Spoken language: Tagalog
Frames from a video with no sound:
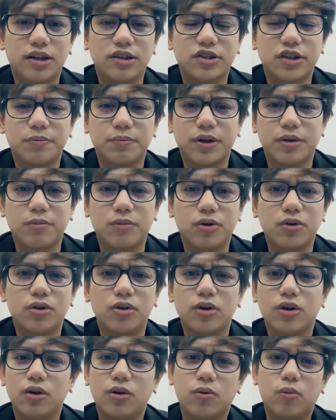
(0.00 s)
Isipin mo,
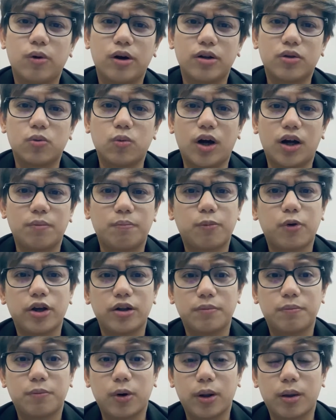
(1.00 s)
worth 1.4
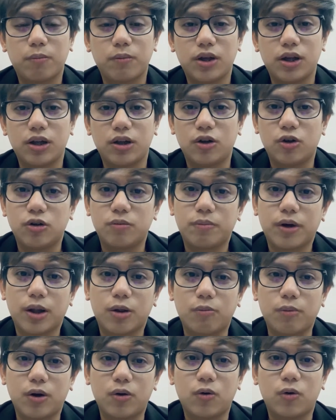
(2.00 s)
million
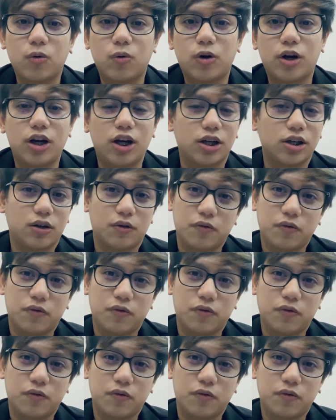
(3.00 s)
pero makukuha lang